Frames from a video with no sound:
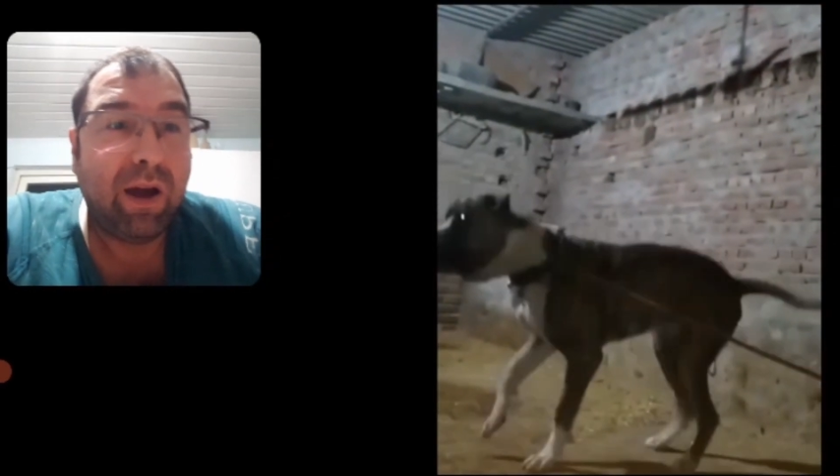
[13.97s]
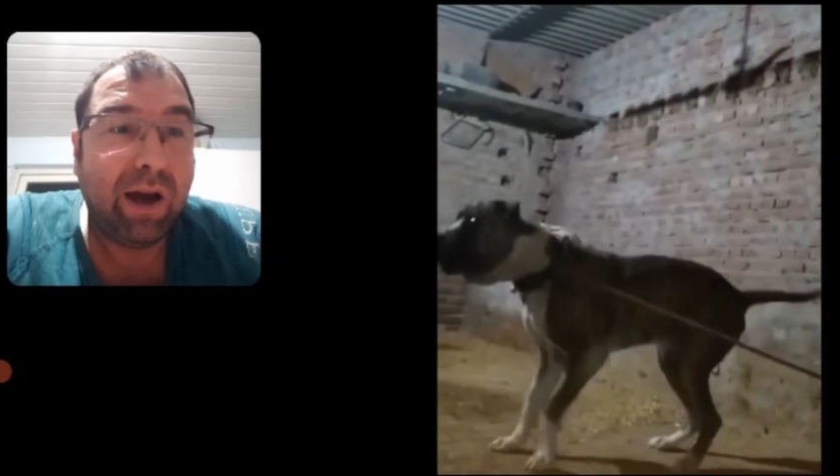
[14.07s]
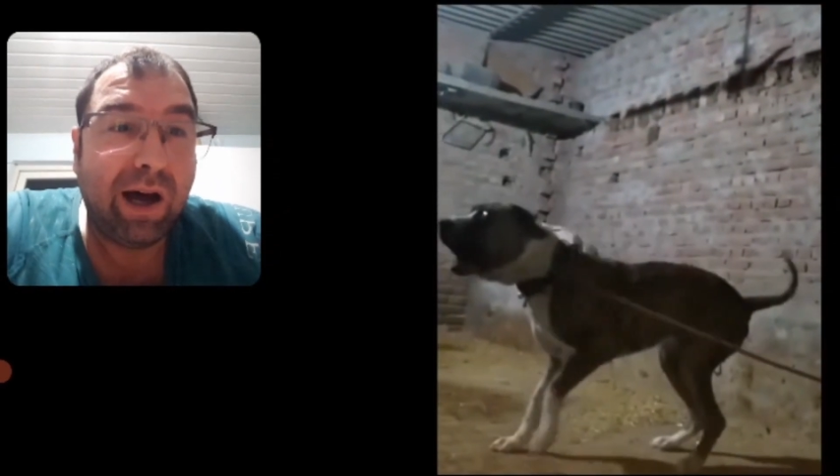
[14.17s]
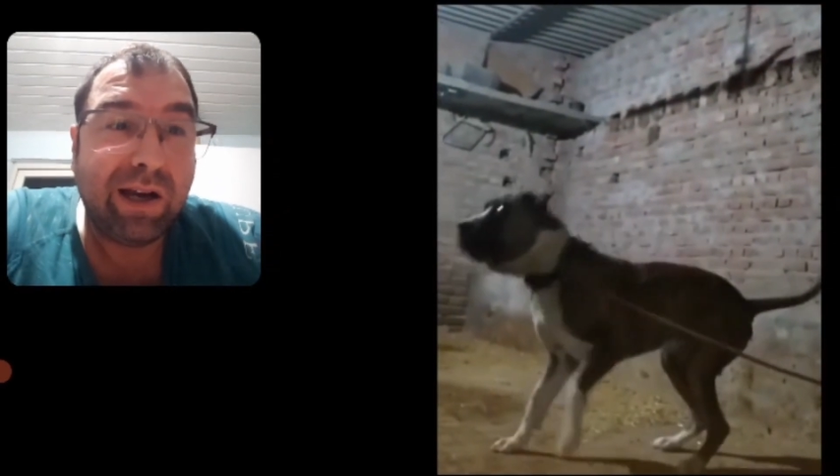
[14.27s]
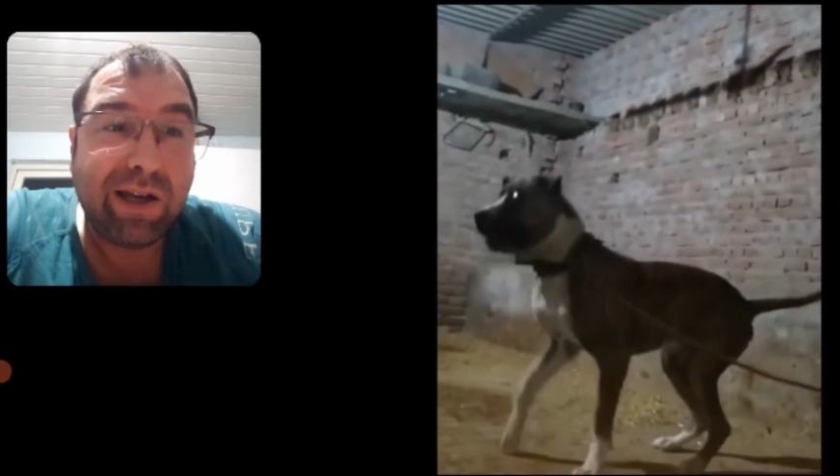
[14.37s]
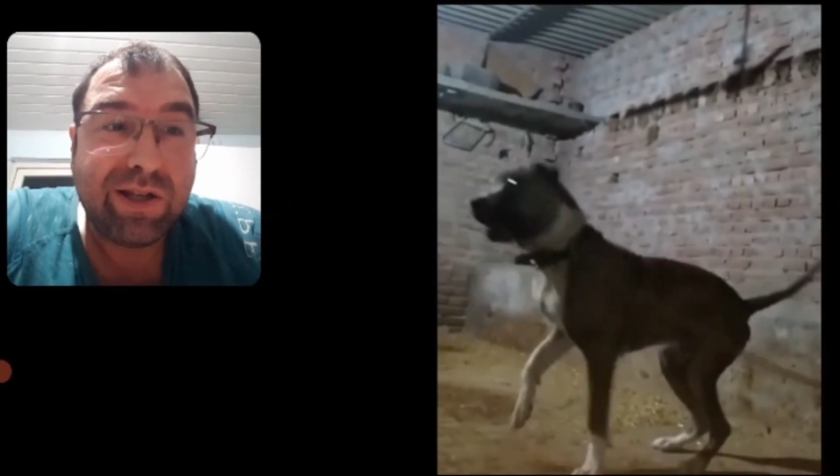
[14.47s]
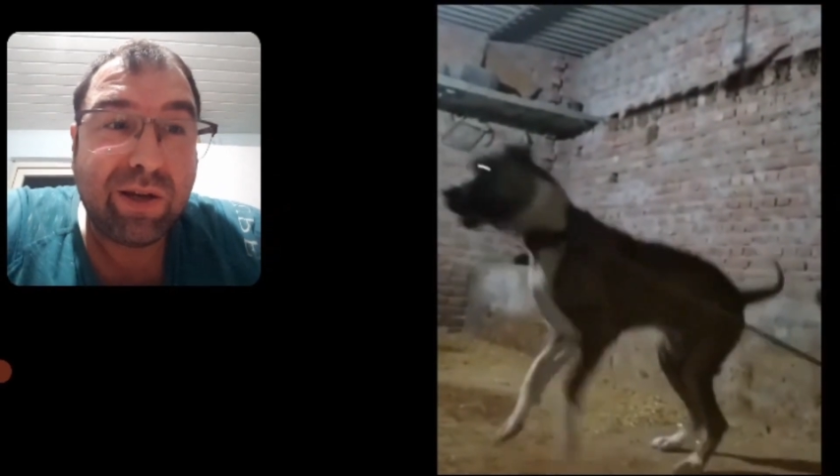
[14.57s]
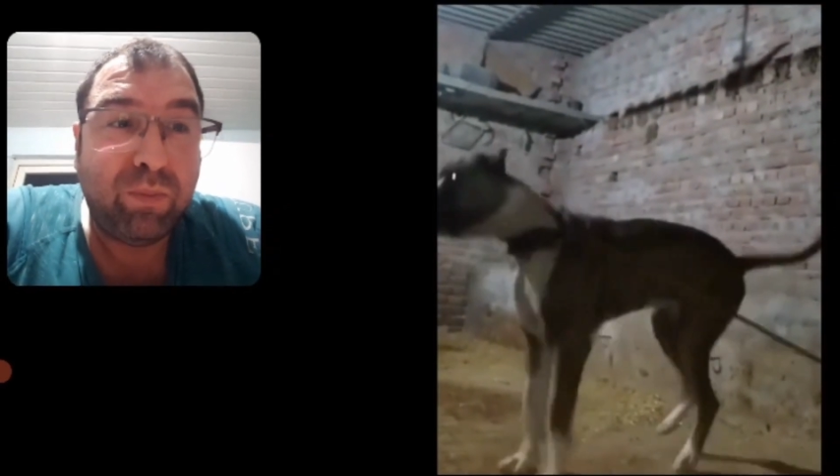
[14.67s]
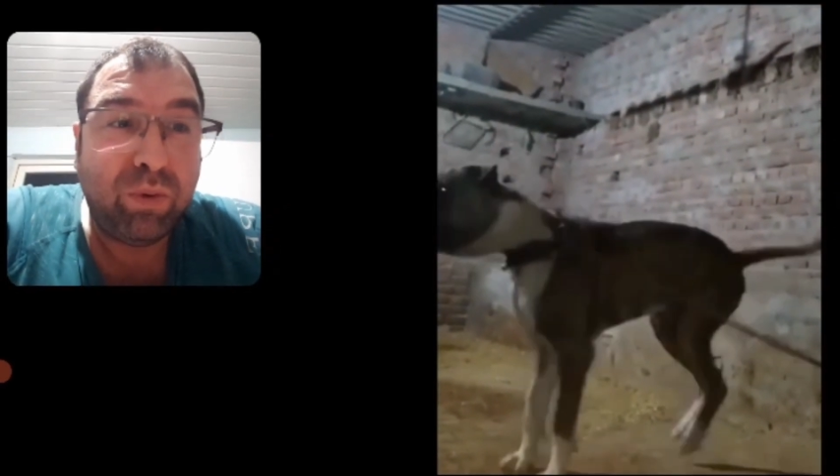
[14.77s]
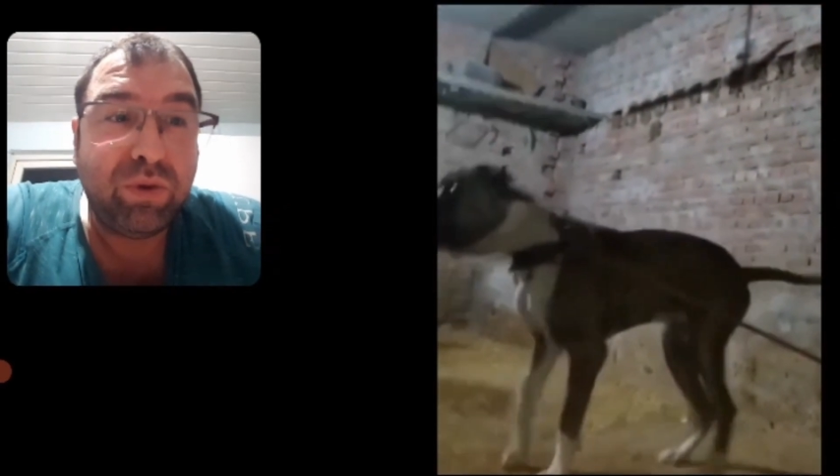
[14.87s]

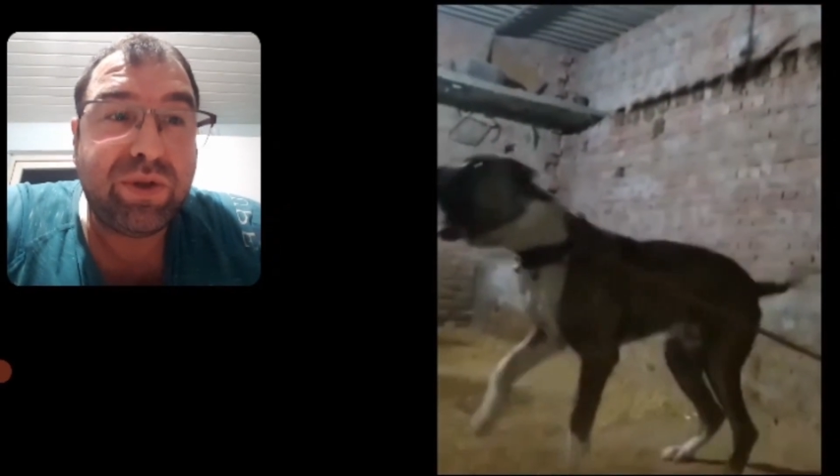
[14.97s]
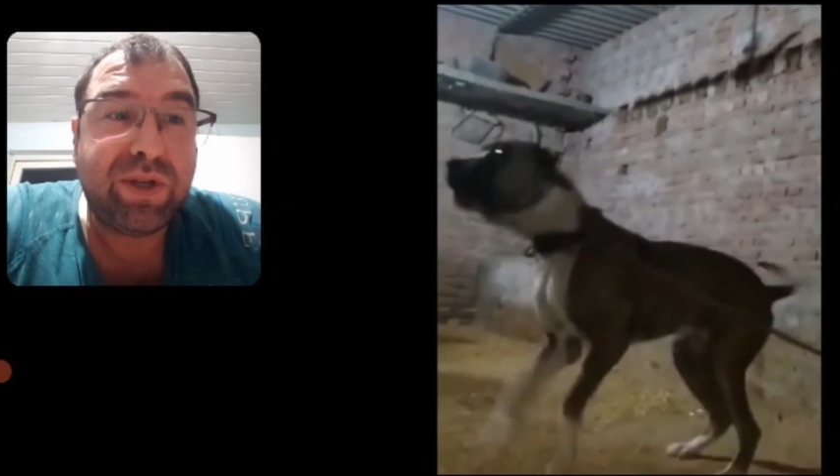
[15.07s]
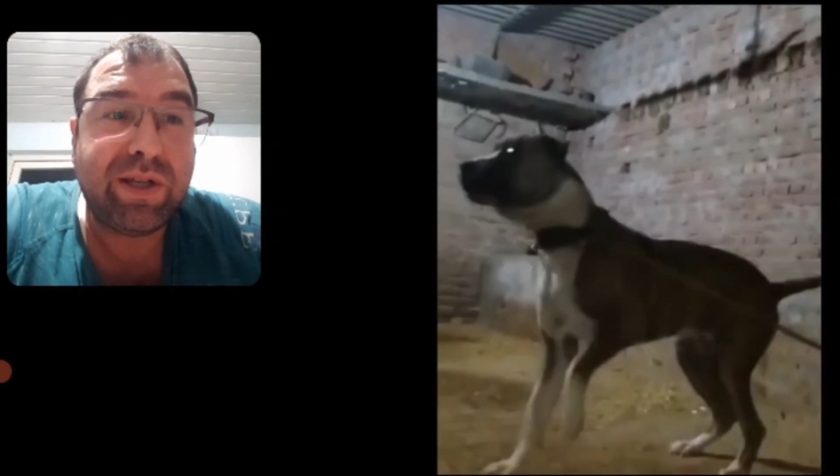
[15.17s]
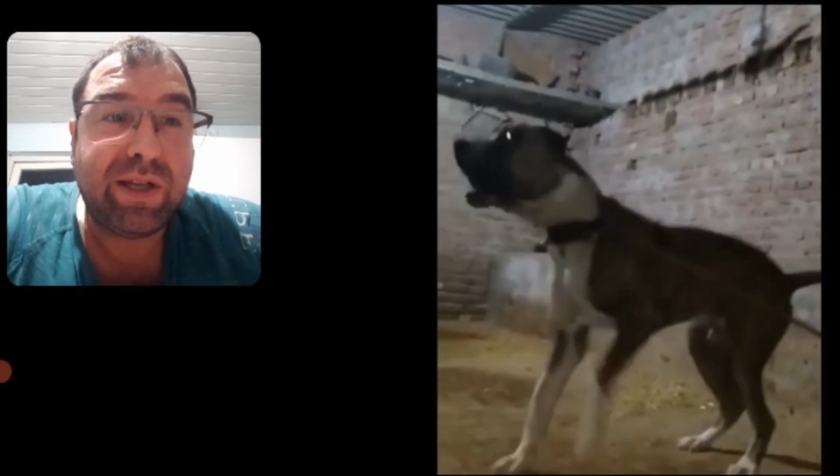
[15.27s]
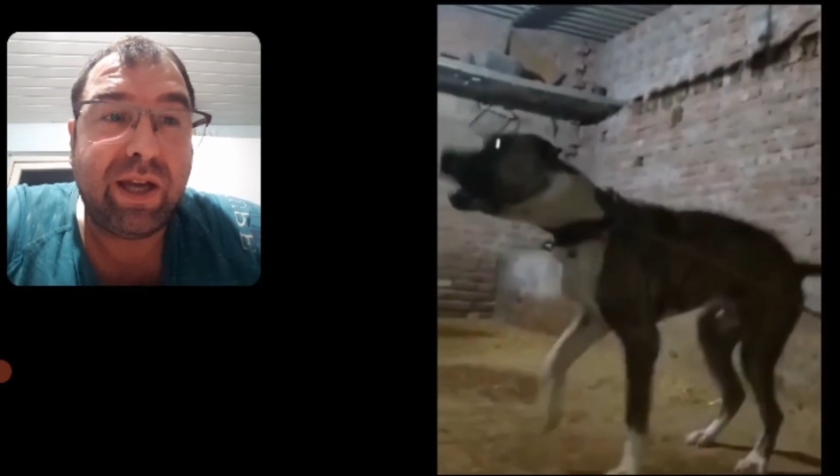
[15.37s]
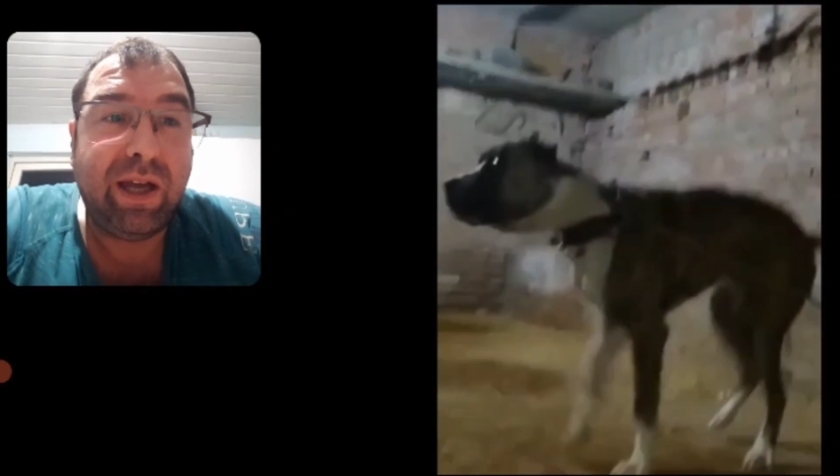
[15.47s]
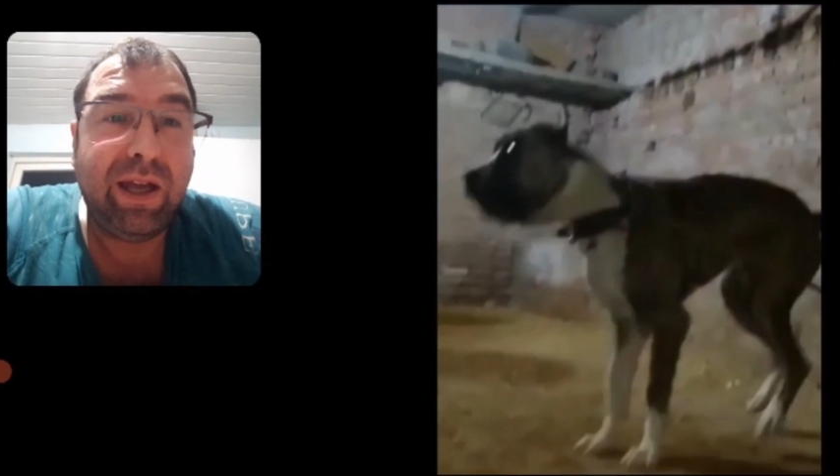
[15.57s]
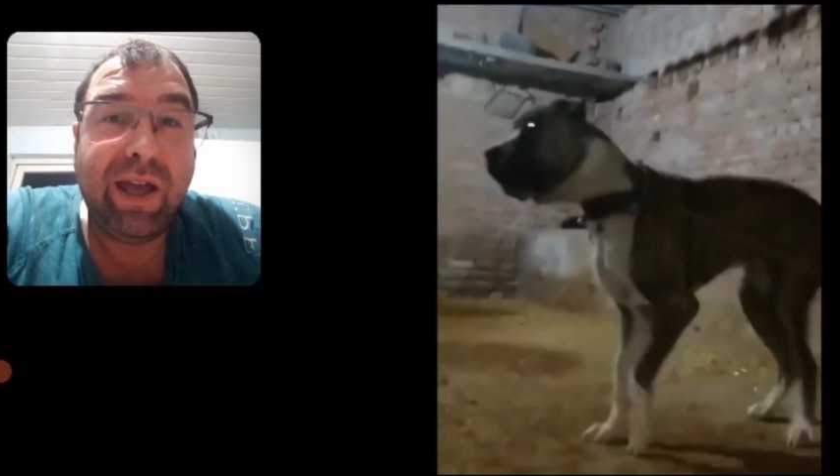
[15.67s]
Arkadaşlar bugün size